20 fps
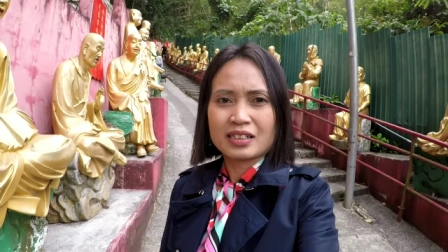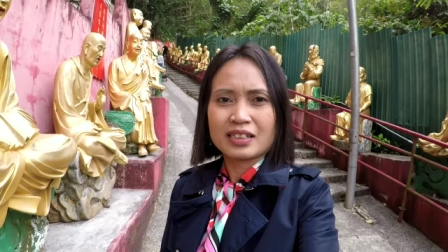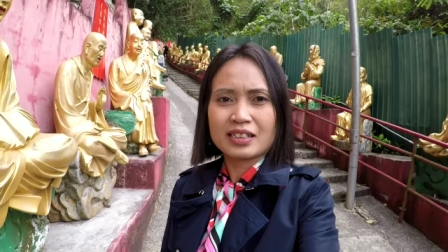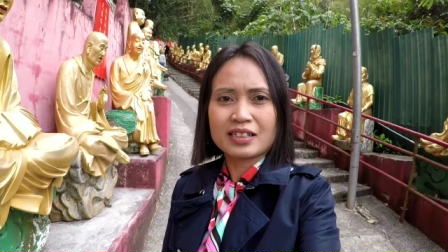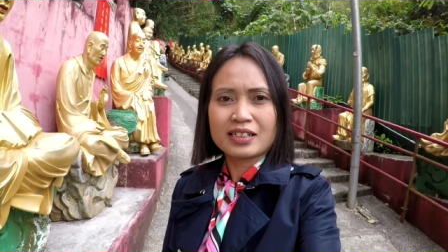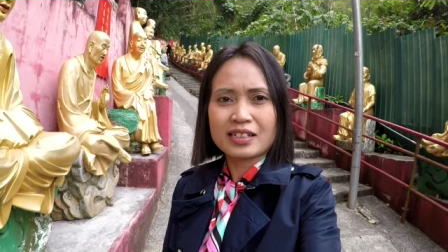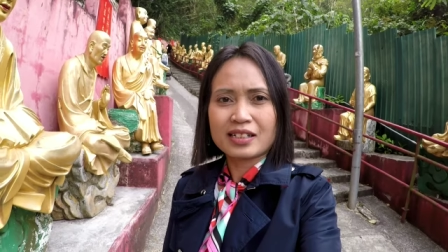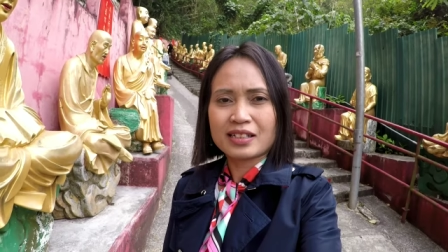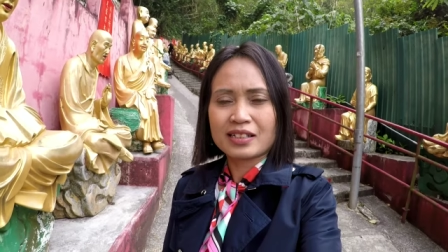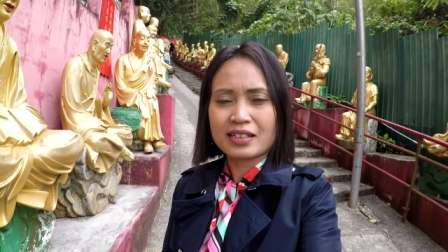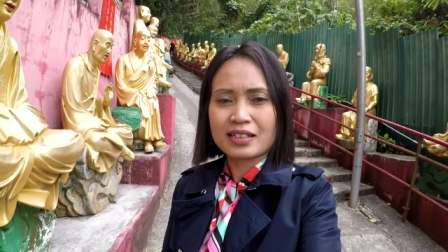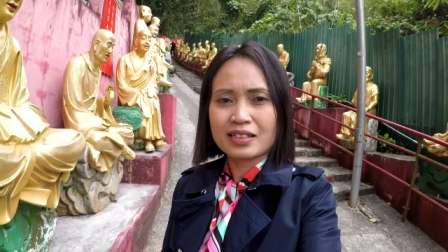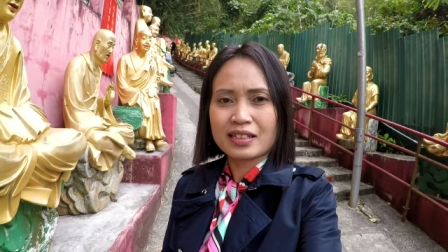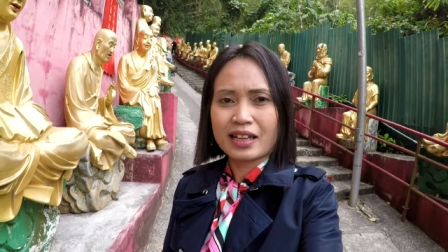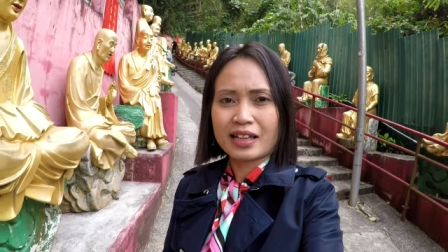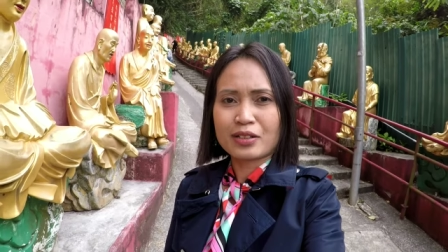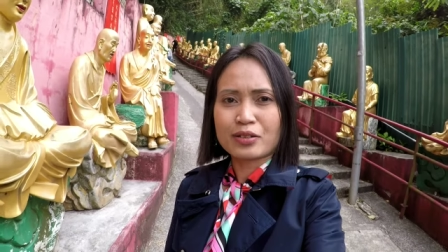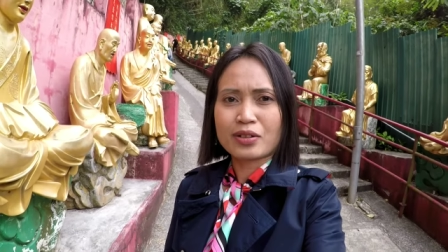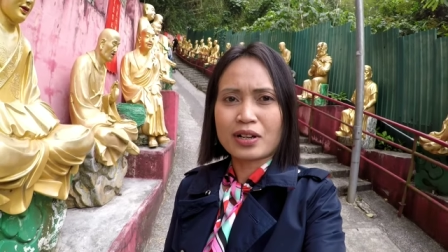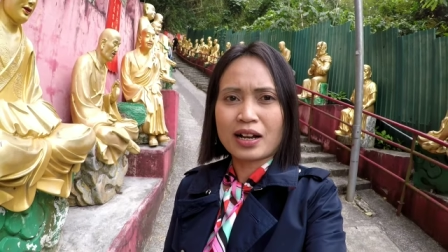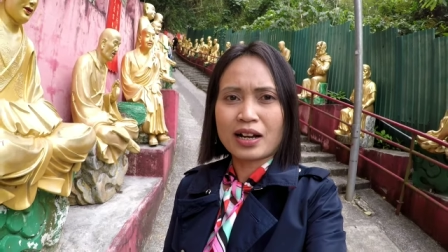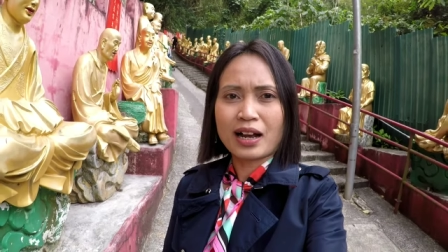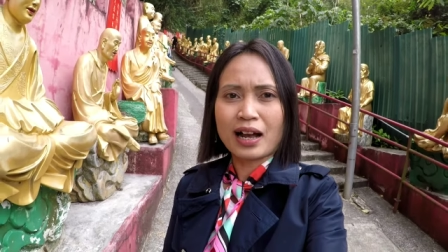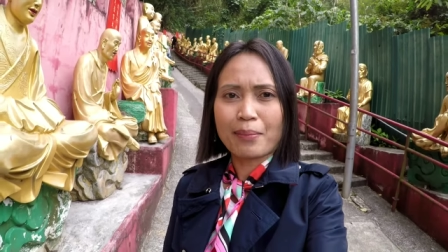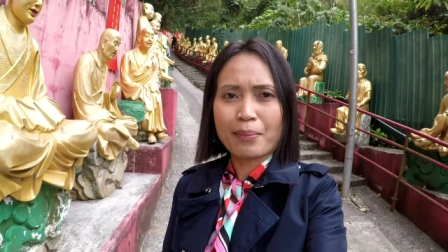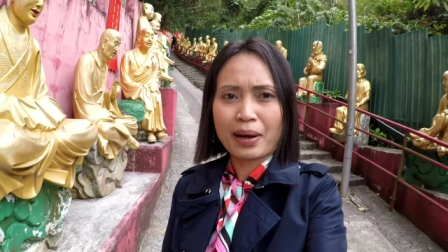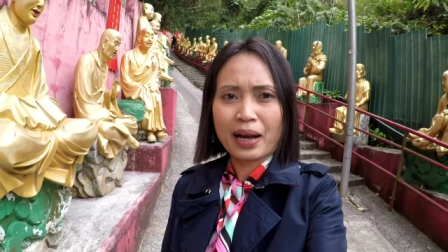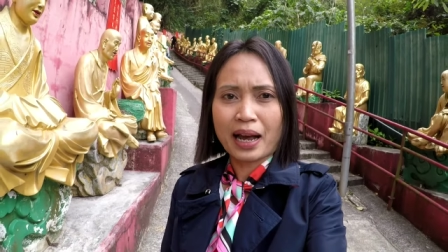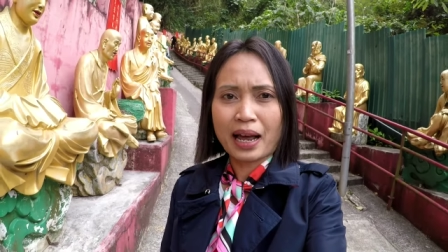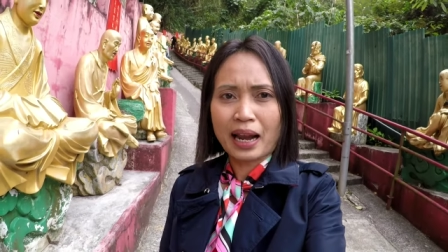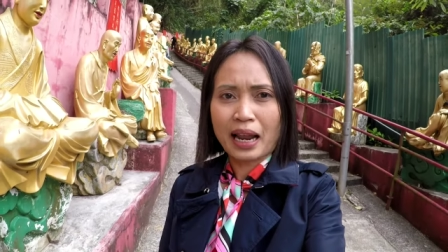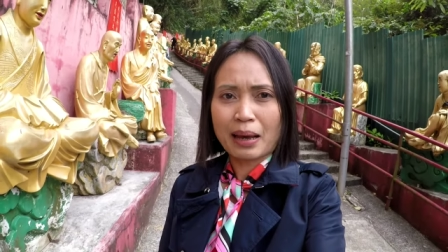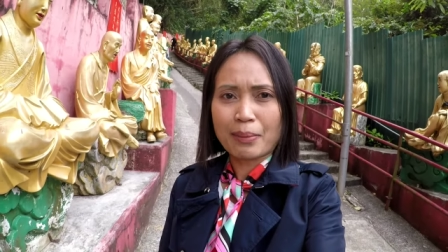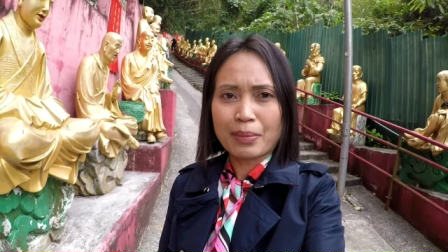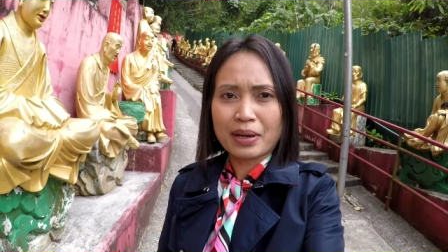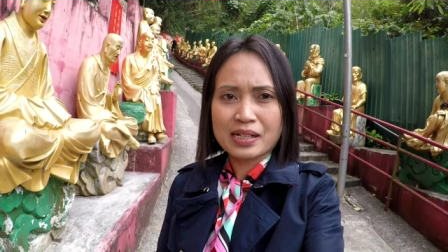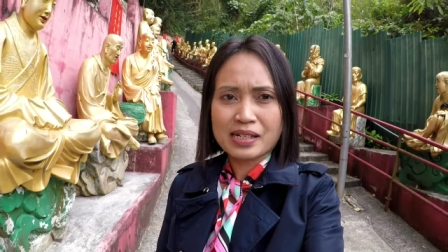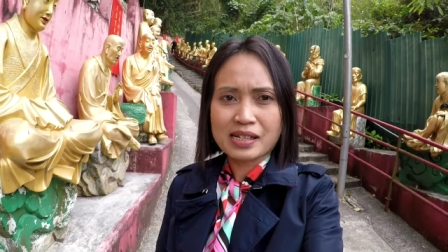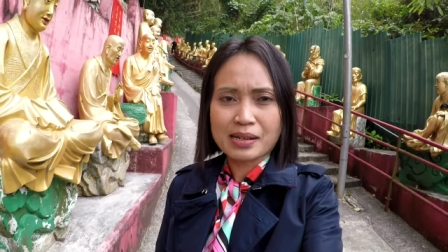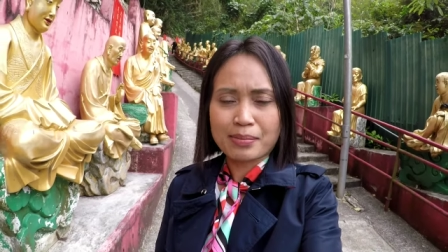Jadi saya juga nggak
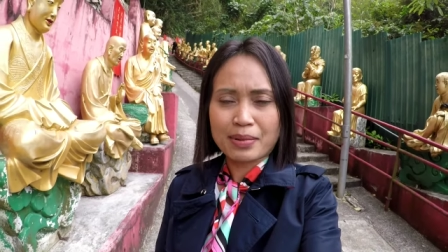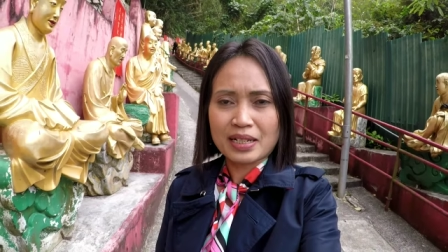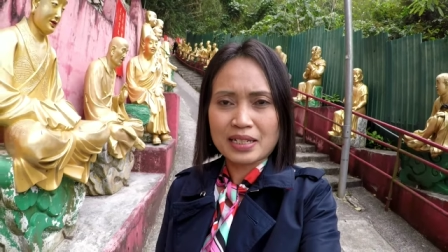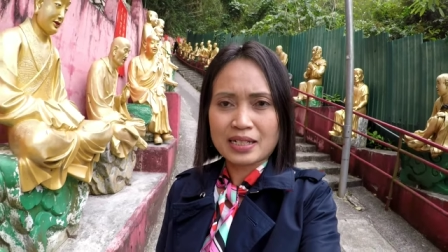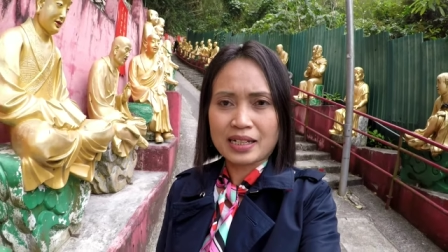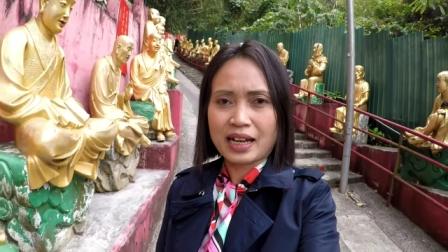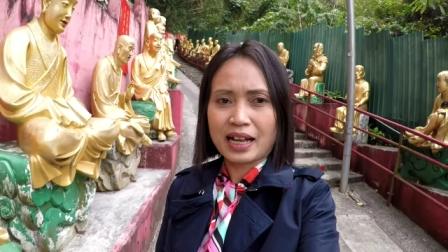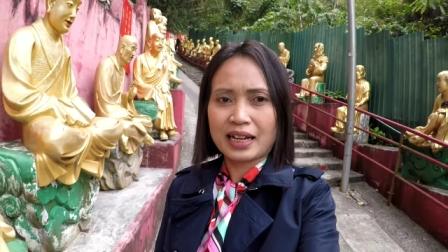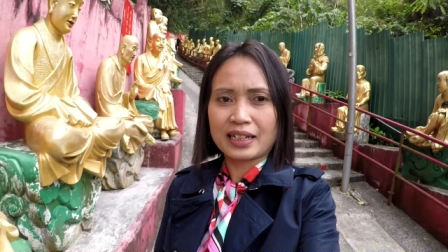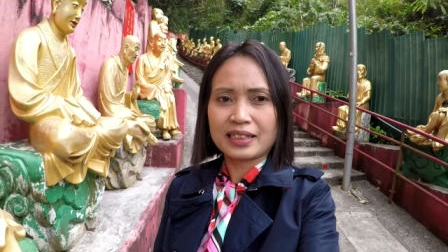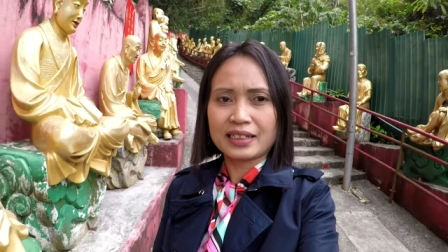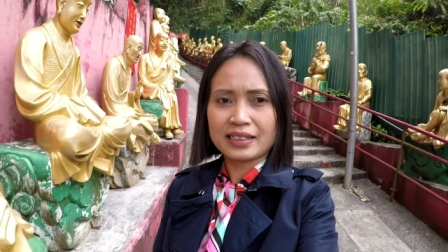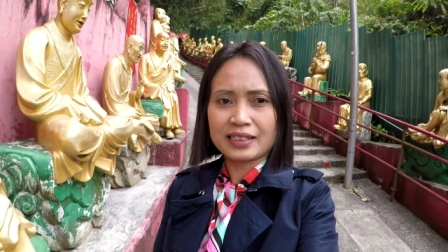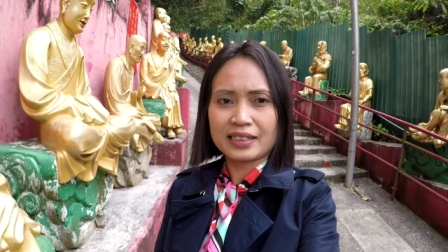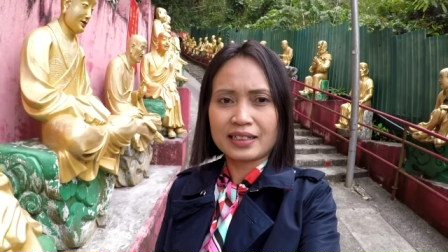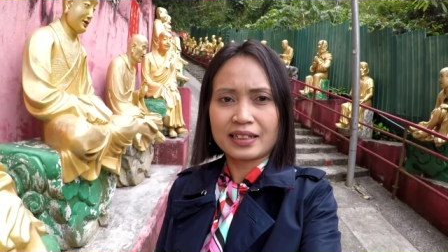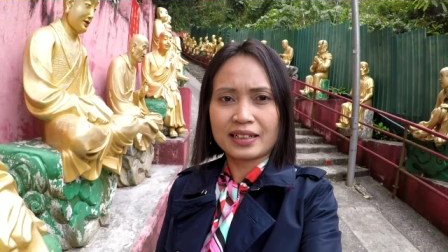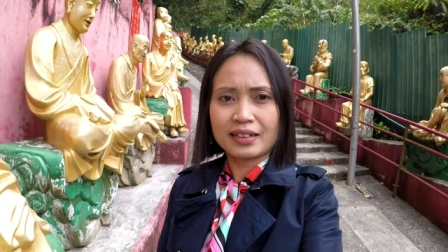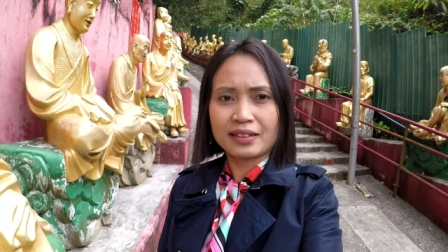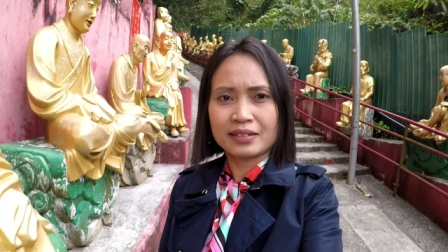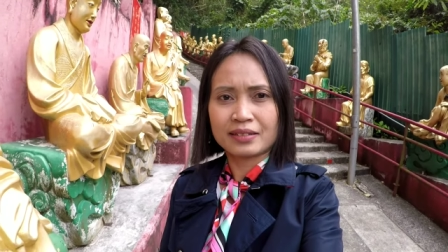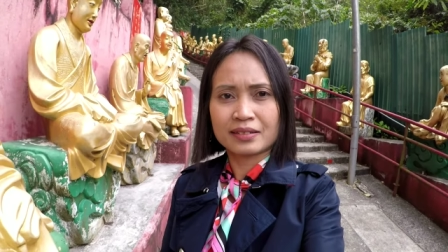pengalaman sama sekali ya.